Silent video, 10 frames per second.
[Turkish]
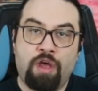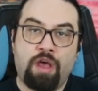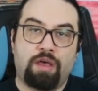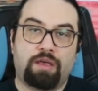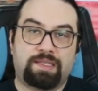
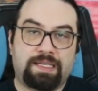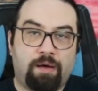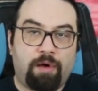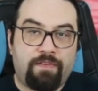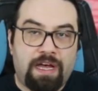E,
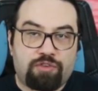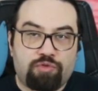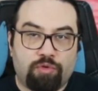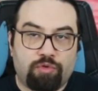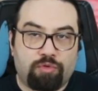sinema
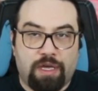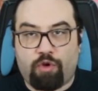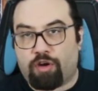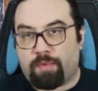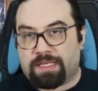versiyonunda
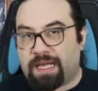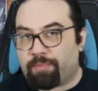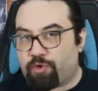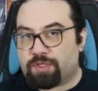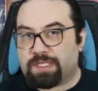
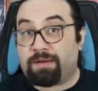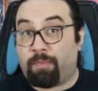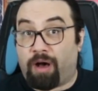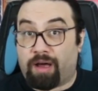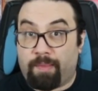görmesem gözlerim
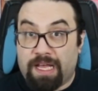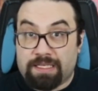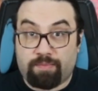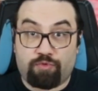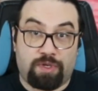
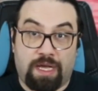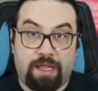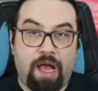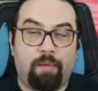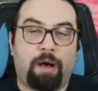aramaz bu
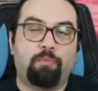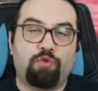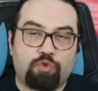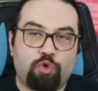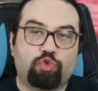sahneyi ama
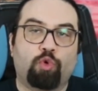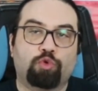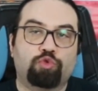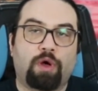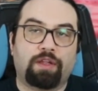bu kötü
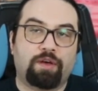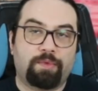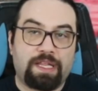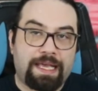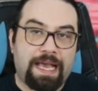olduğu
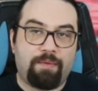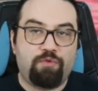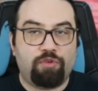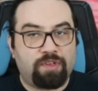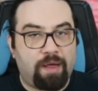anlamına
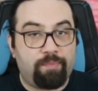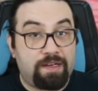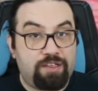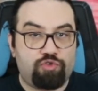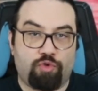gelmiyor. Tam
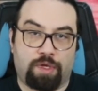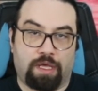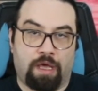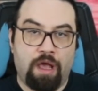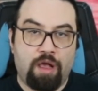tersi çok
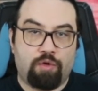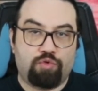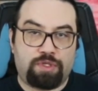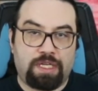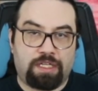iyi.
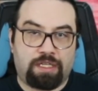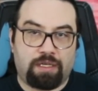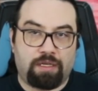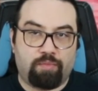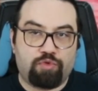Üstelik
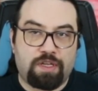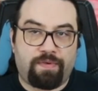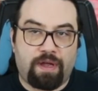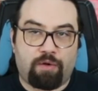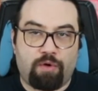e, bu
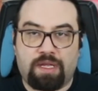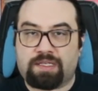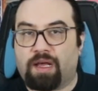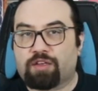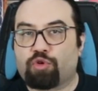sefer öyle
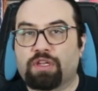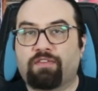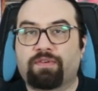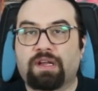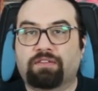sağa sola
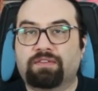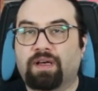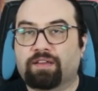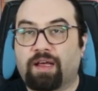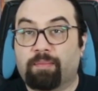fırlattığı
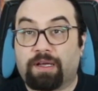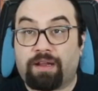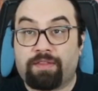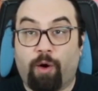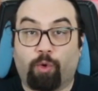
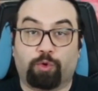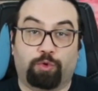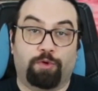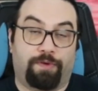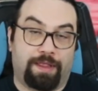adamlara ne
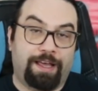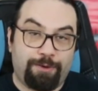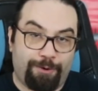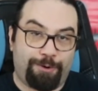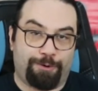olduğunu falan
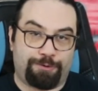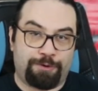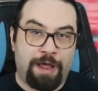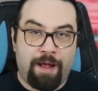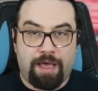görüyoruz.
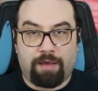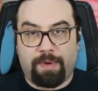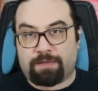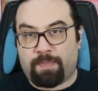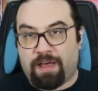E,
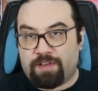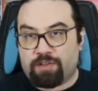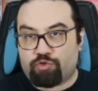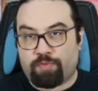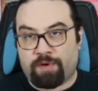Batman v
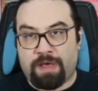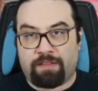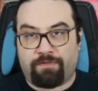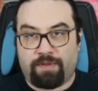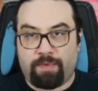
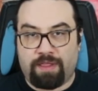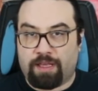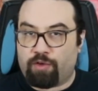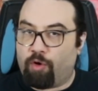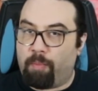Superman
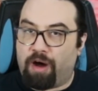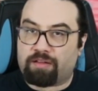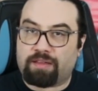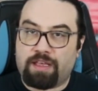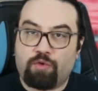filmindeki o
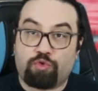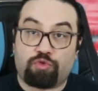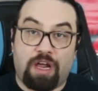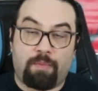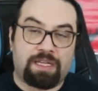Marta'yı
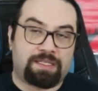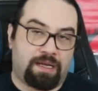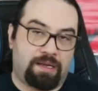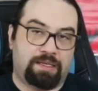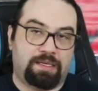kurtarma
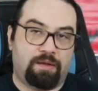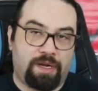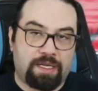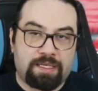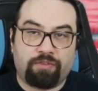sahnesini
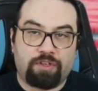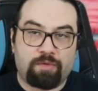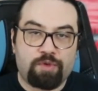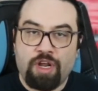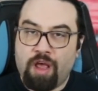biraz
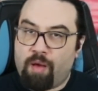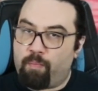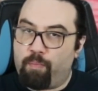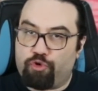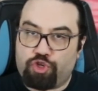andırmış.
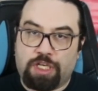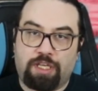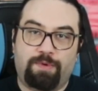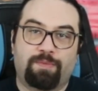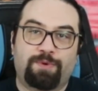Böcek
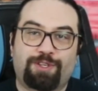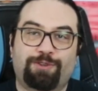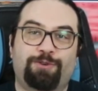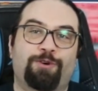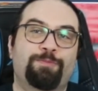gibi
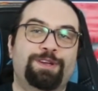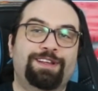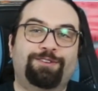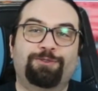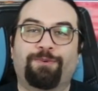yapıştırıyor
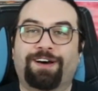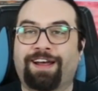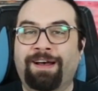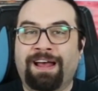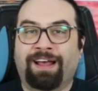milleti
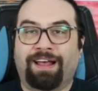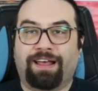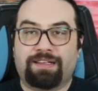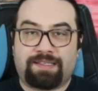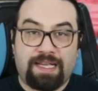duvara.
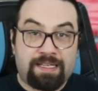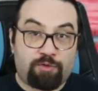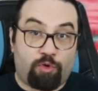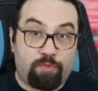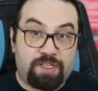E, seks
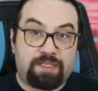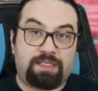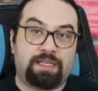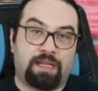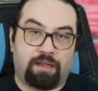
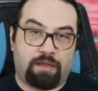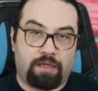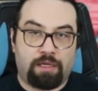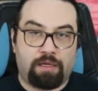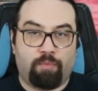objesi
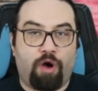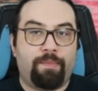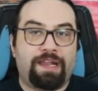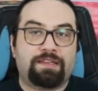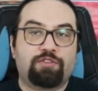e,
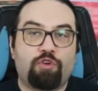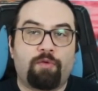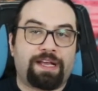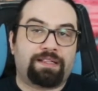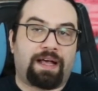muamelesi
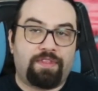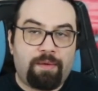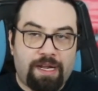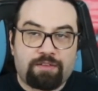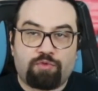görmekten de
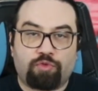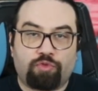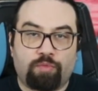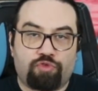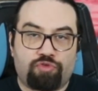biraz
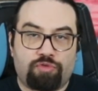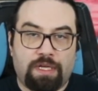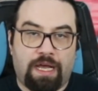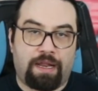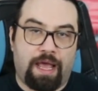kurtulmuş.
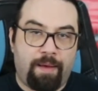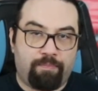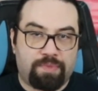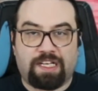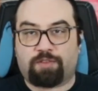Yani
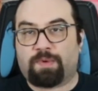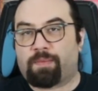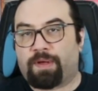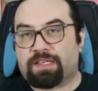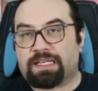hem saçma
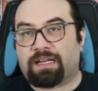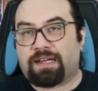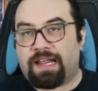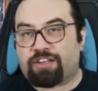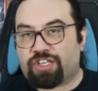sapan
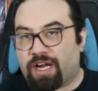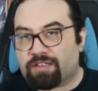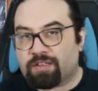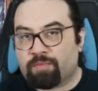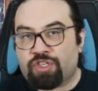sahneler
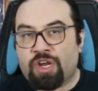çıkartılmış